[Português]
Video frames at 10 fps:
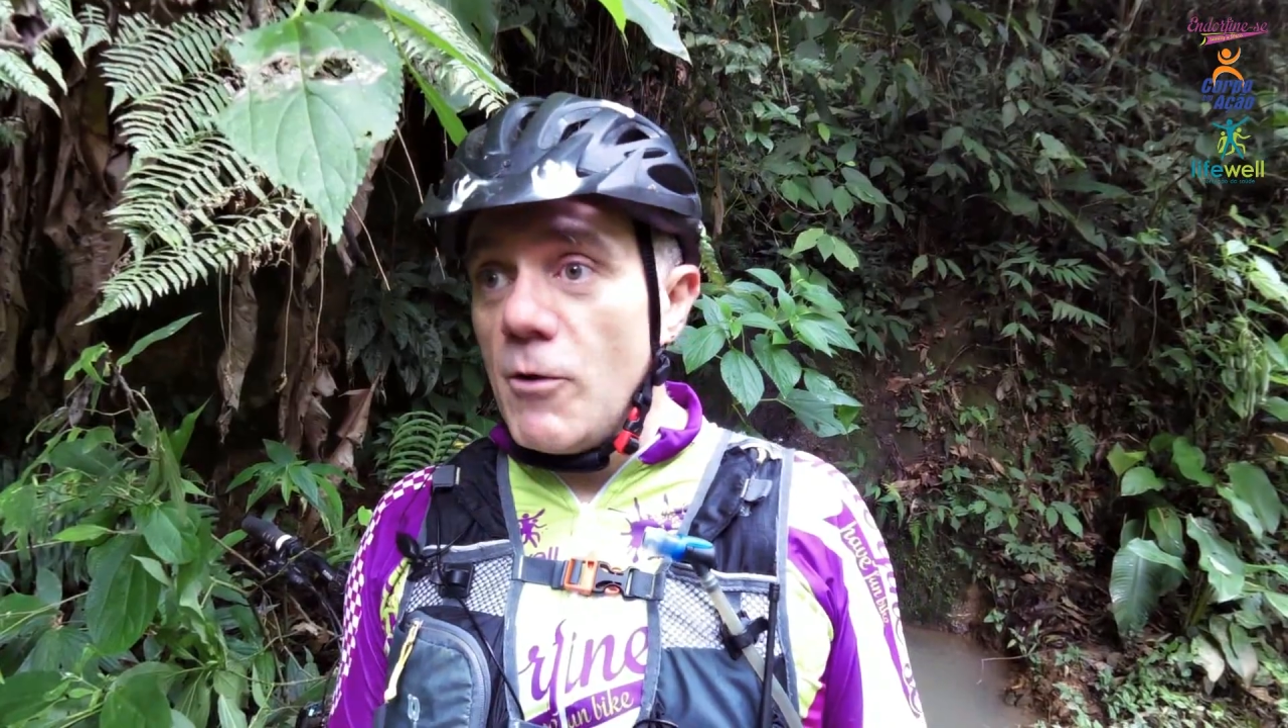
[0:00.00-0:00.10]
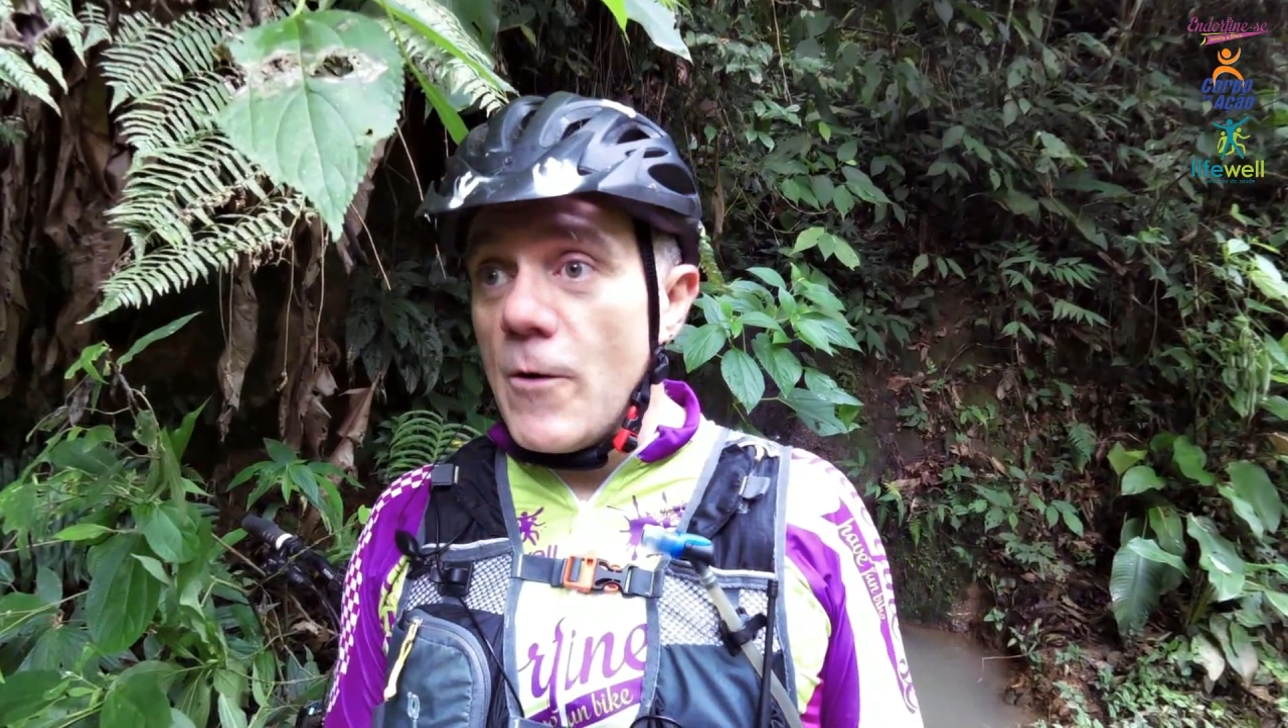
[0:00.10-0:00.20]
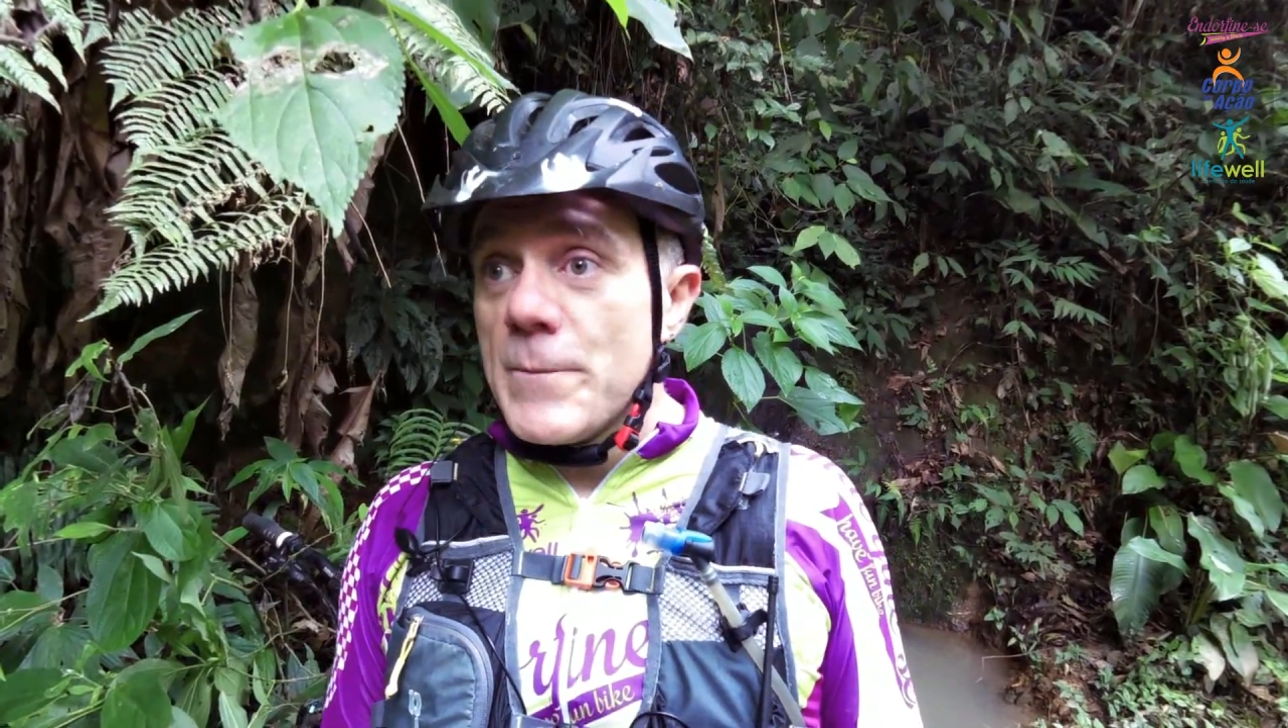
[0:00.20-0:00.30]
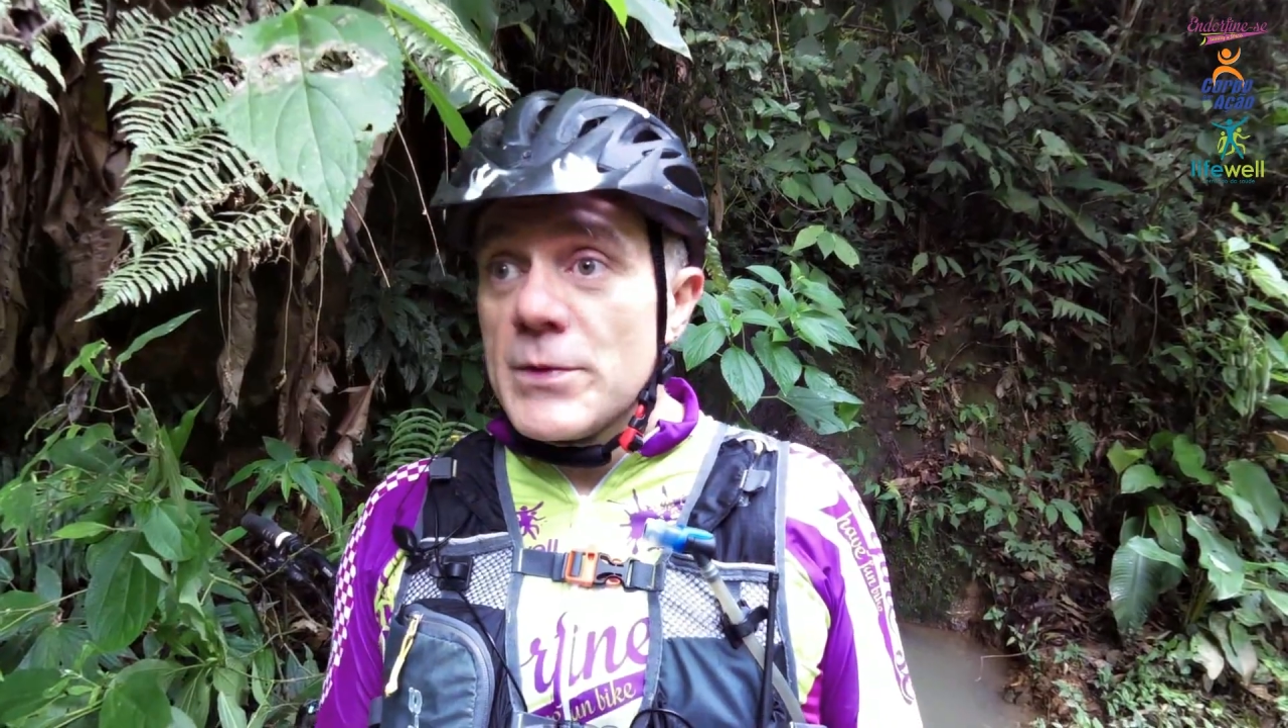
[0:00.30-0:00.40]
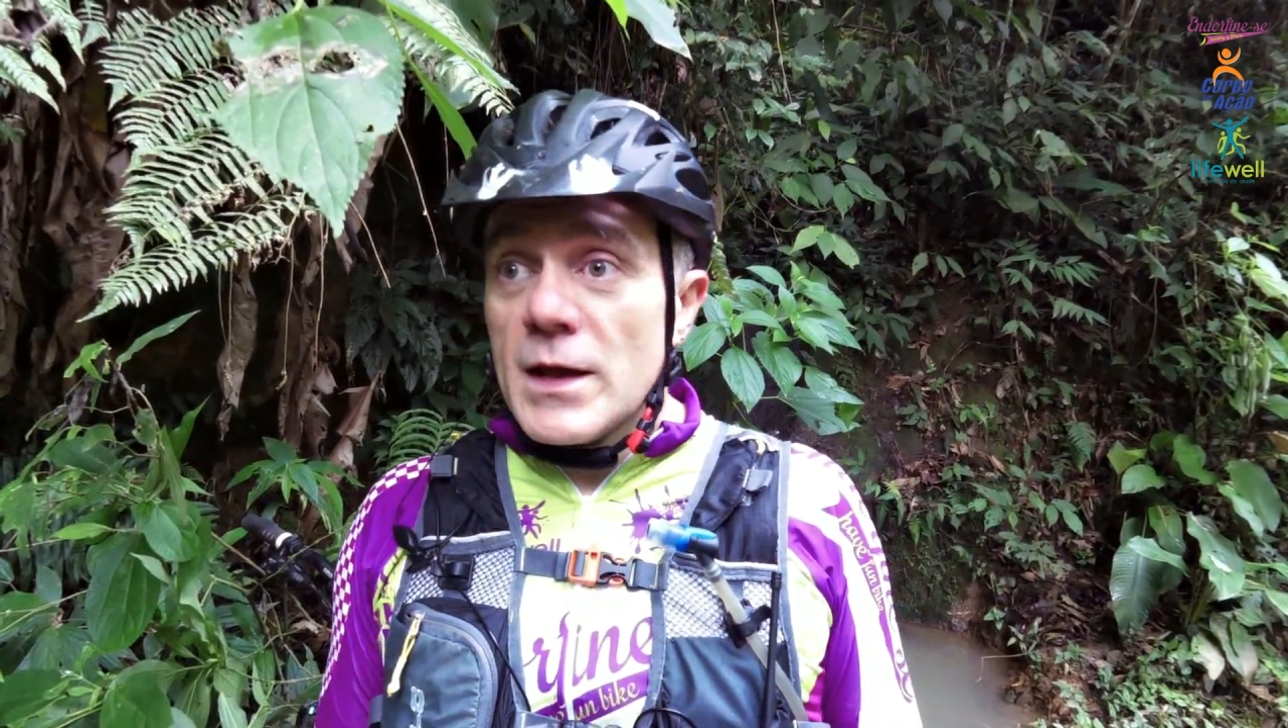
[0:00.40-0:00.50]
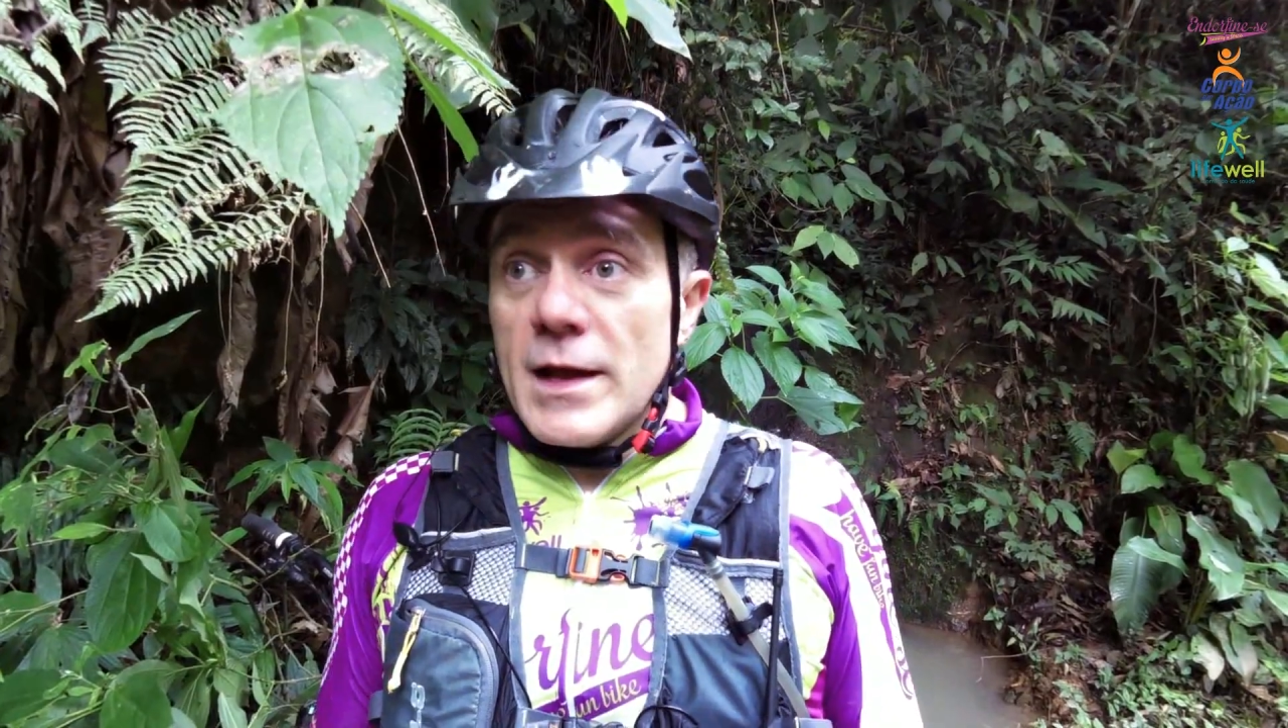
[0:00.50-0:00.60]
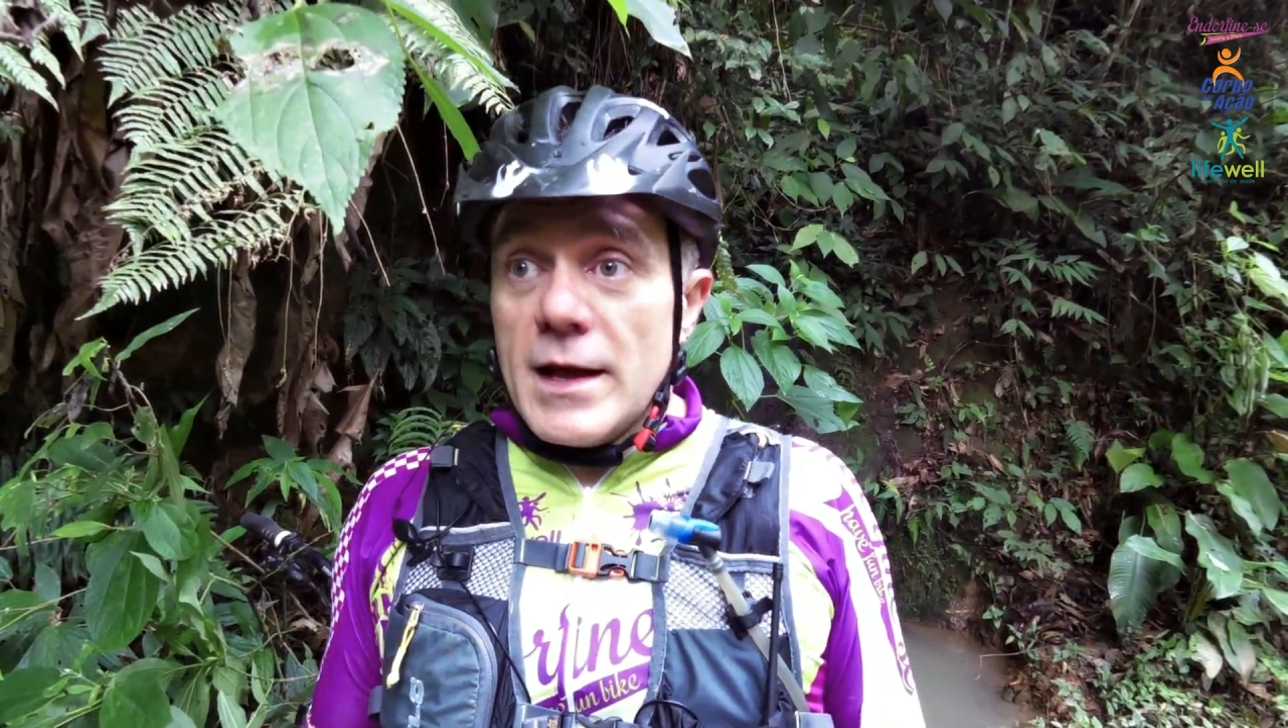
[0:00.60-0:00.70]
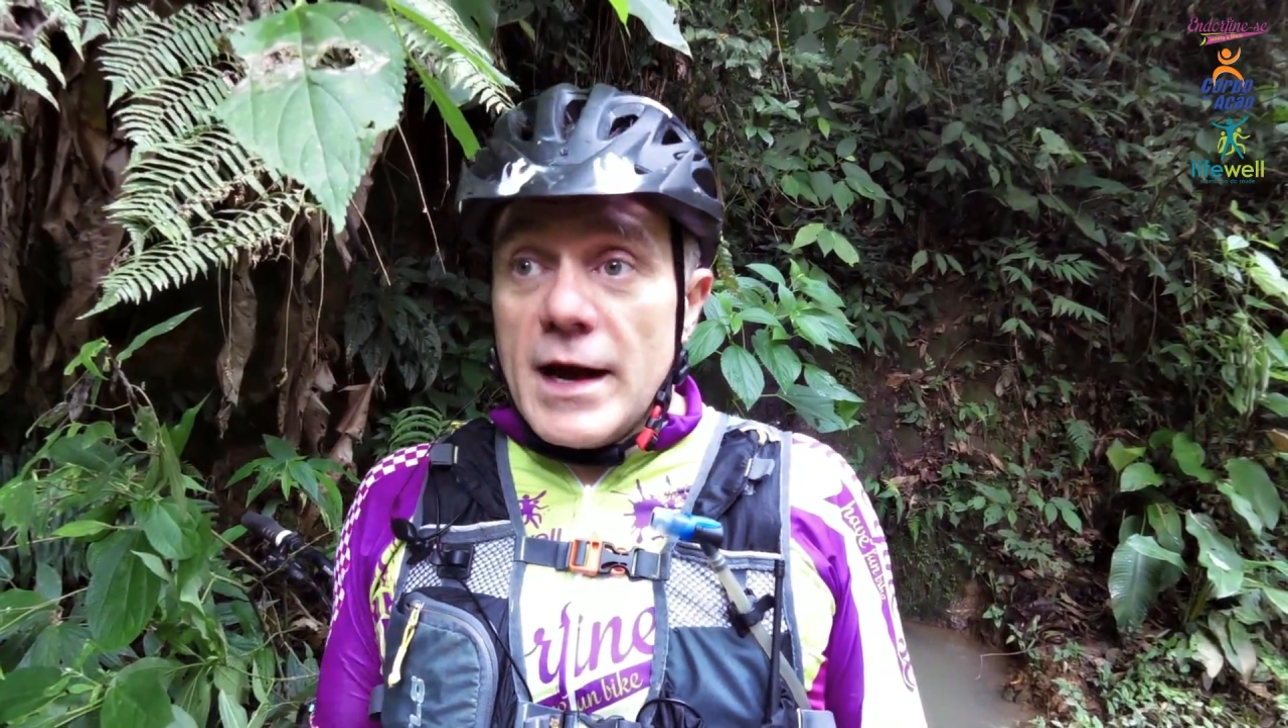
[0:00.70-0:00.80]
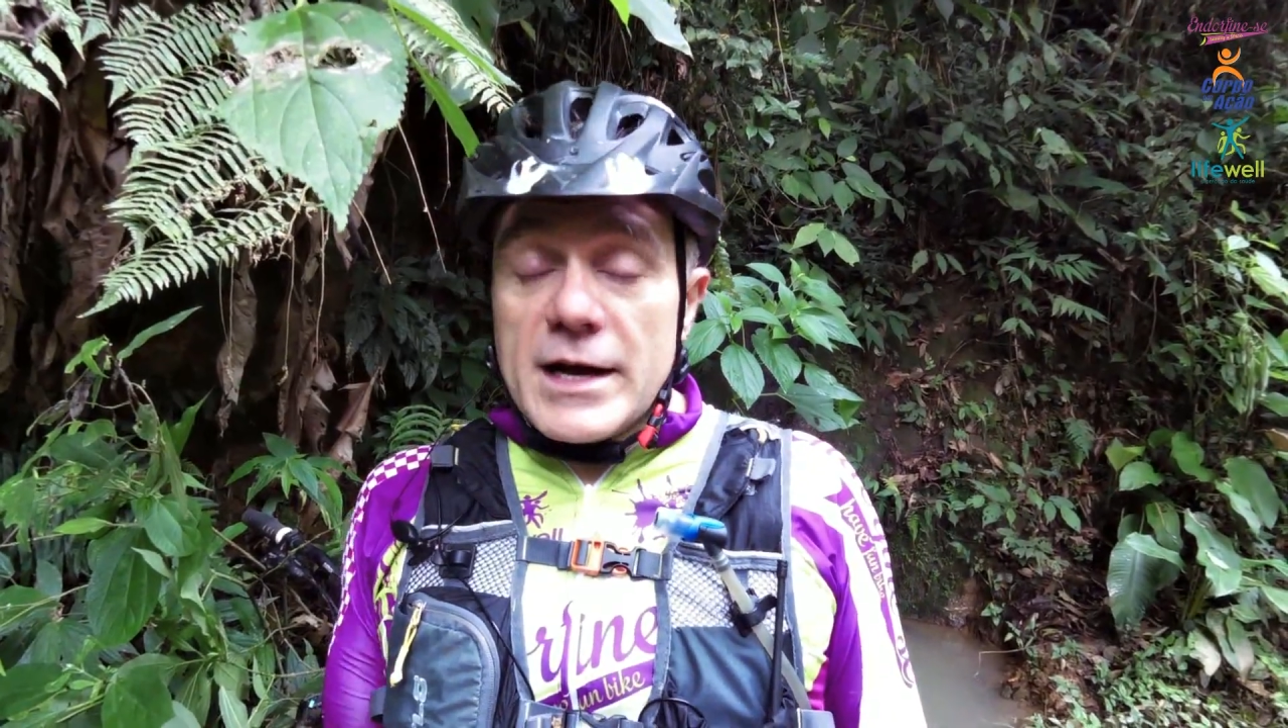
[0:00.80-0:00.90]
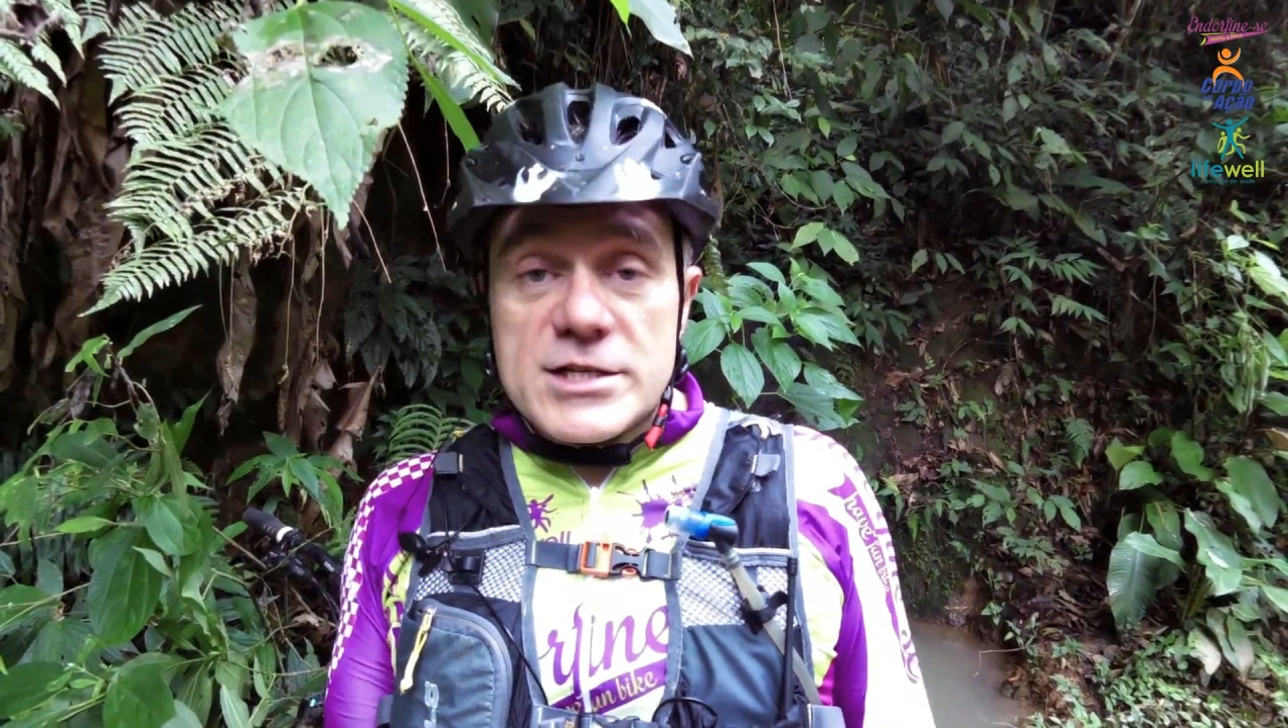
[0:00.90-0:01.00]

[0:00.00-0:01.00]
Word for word: Bom, a